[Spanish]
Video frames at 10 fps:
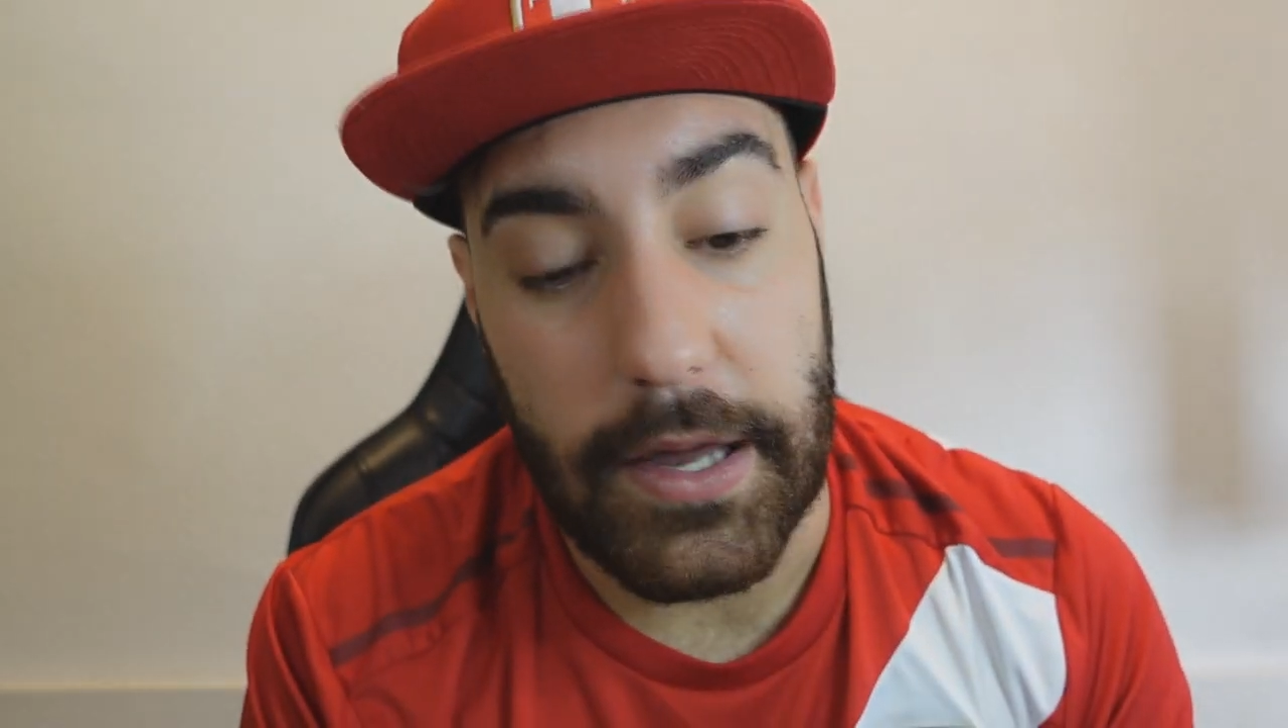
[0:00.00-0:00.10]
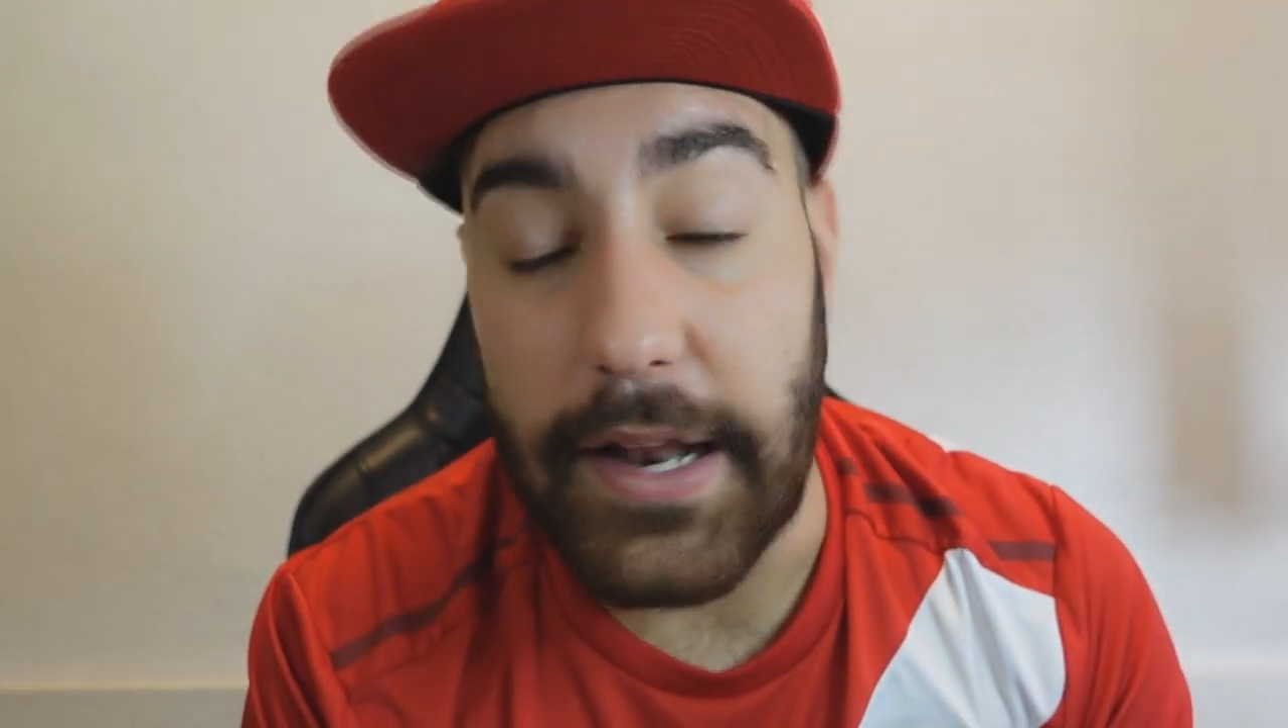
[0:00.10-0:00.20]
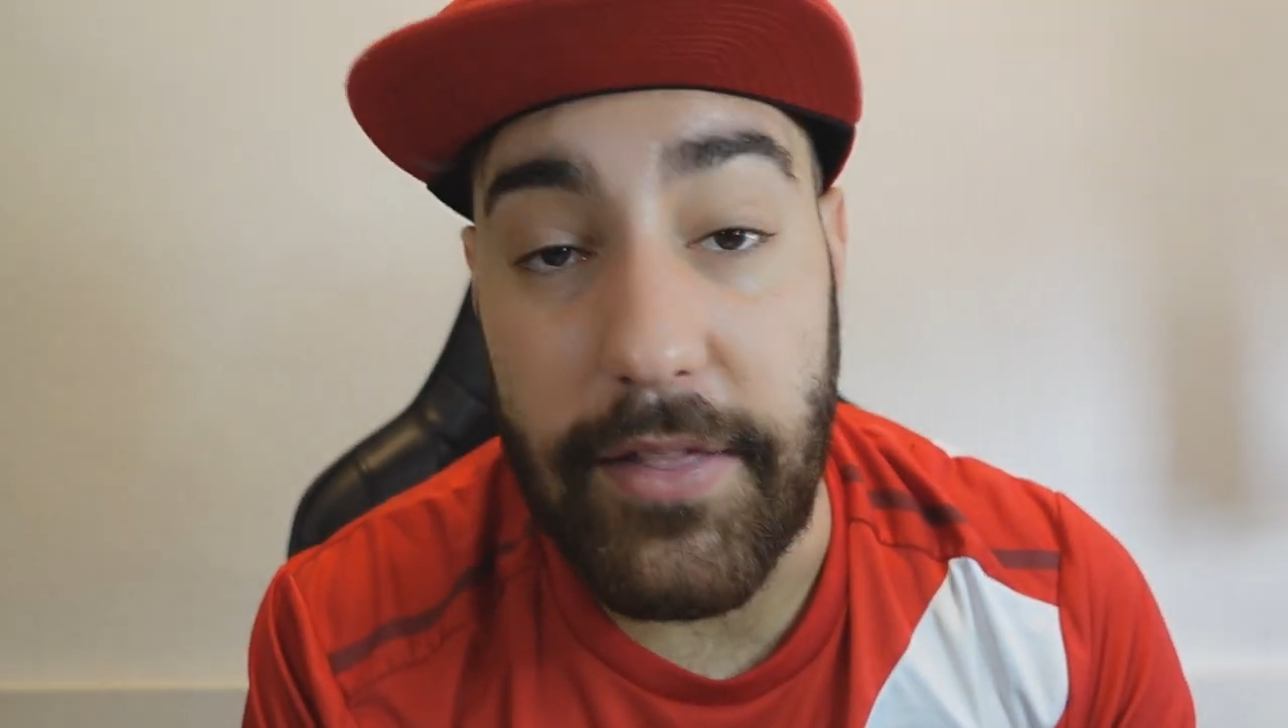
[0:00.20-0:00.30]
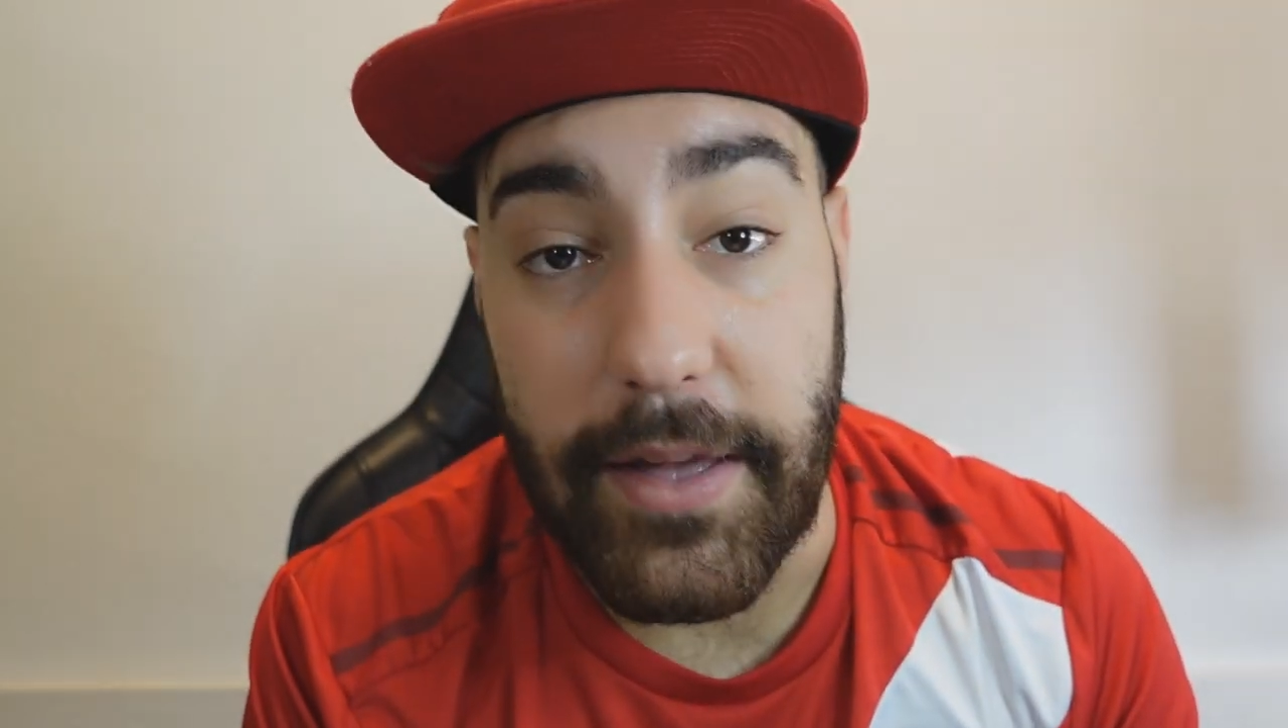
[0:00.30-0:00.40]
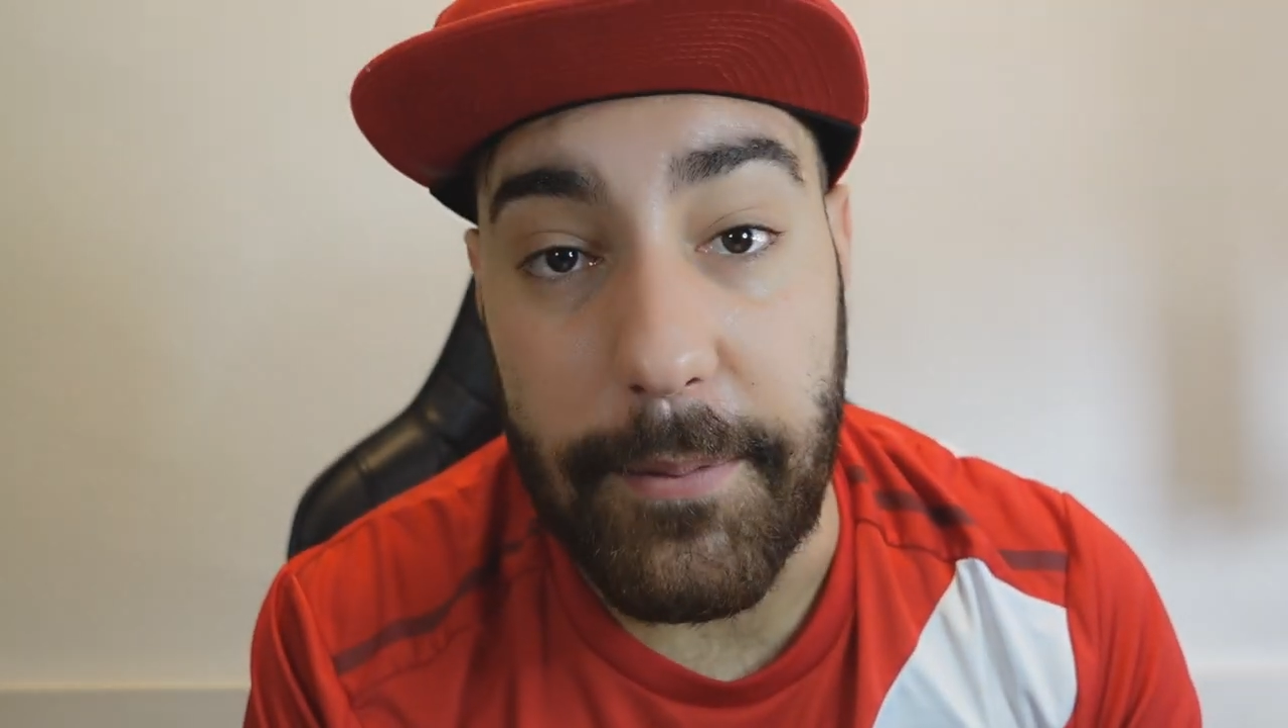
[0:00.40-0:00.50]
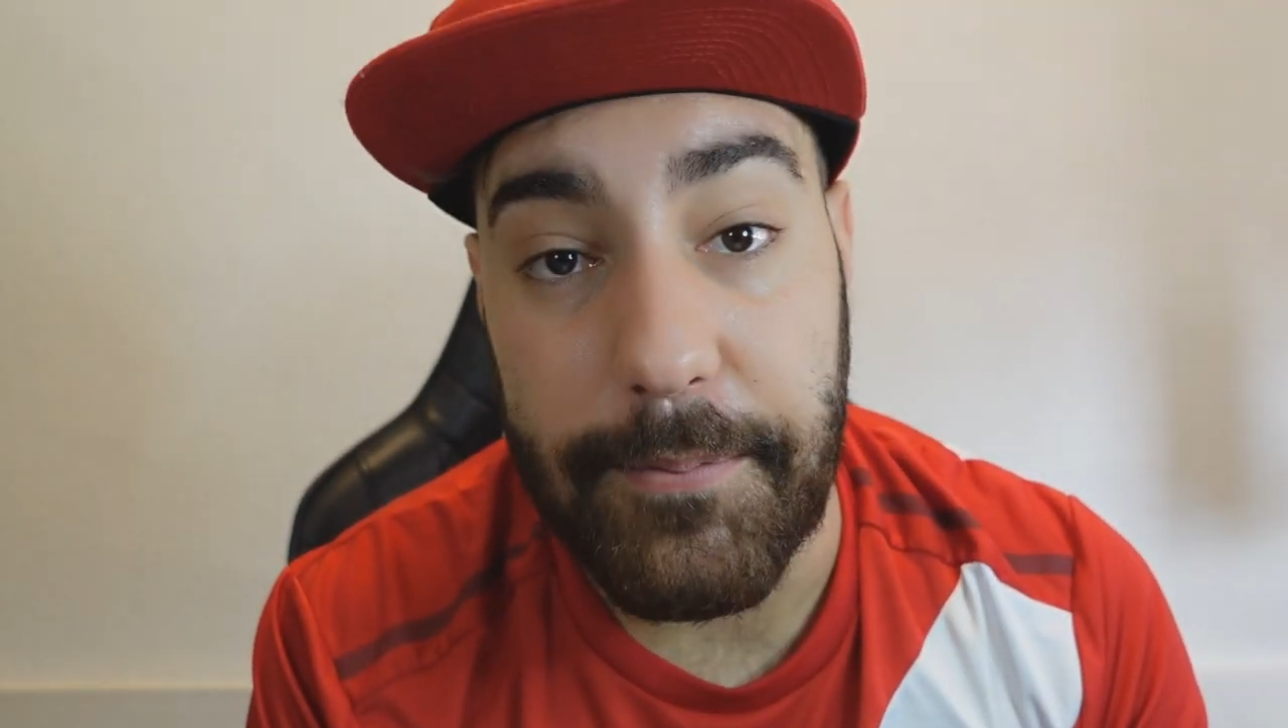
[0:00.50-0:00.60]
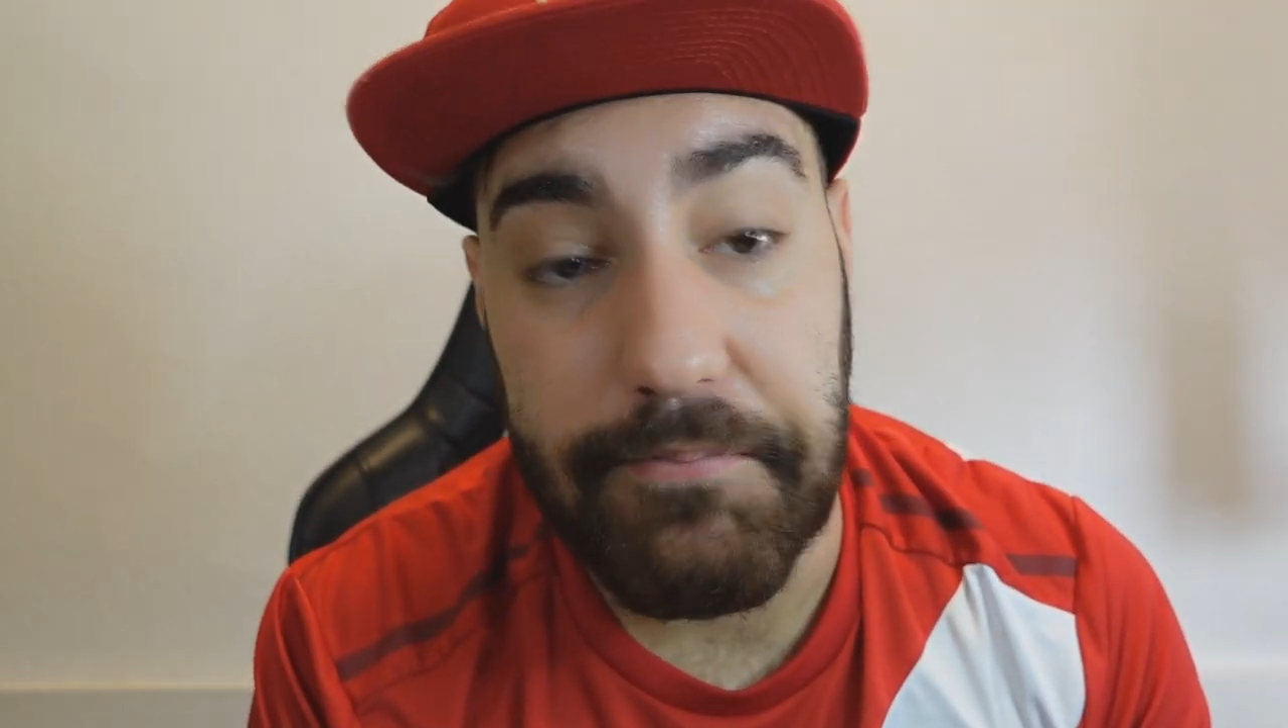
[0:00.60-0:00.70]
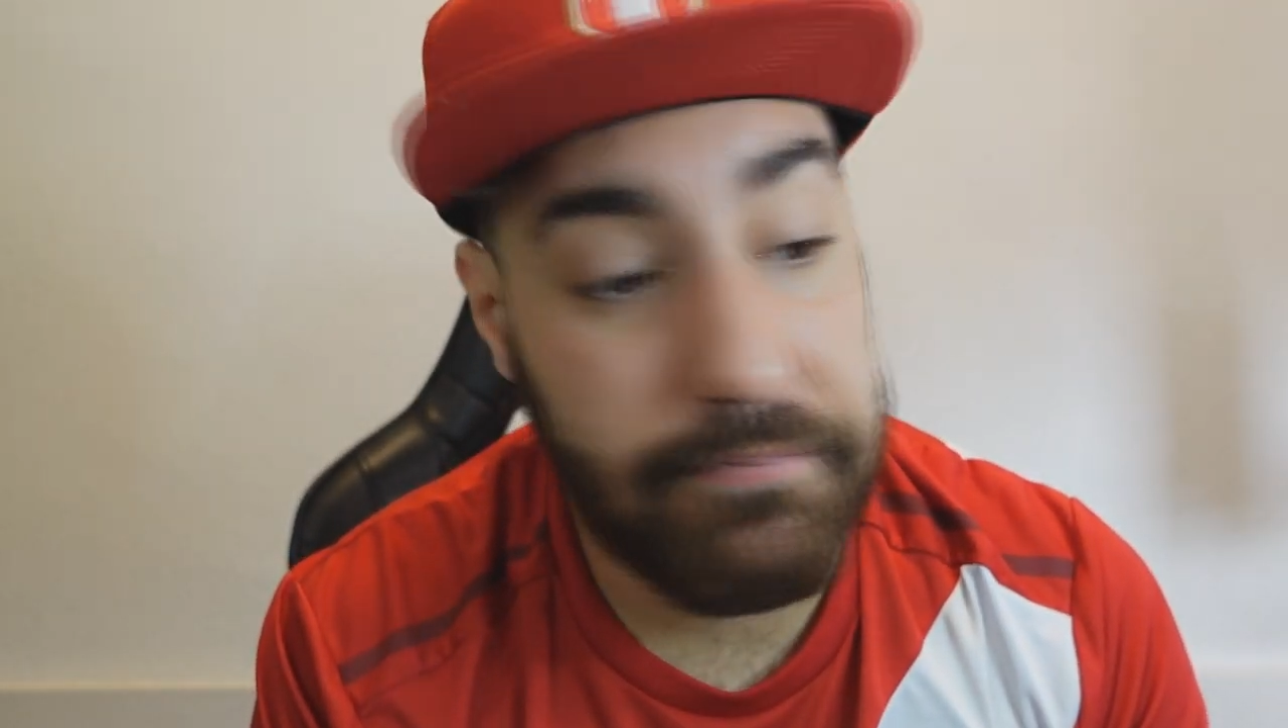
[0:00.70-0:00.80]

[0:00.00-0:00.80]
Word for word: Y nada,